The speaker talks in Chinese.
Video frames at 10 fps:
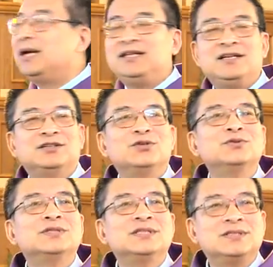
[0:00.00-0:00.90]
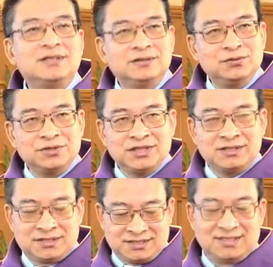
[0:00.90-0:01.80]
了，派天使通知通
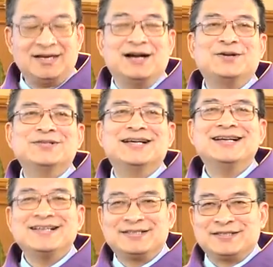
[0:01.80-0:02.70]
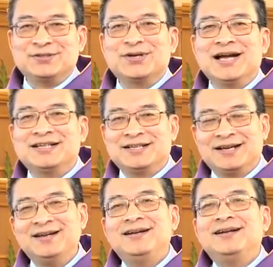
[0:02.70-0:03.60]
知子，然后呢，子就开
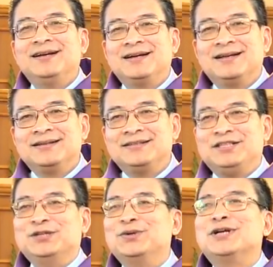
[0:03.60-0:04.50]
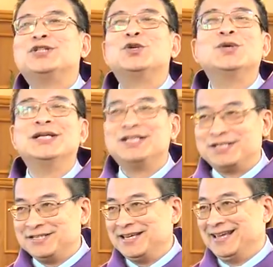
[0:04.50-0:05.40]
始启动了收割的
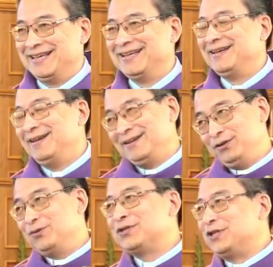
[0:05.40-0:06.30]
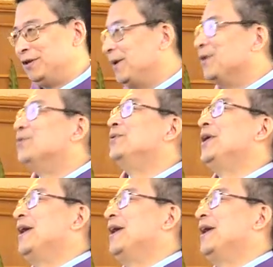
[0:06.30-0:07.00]
时间，又是一派胡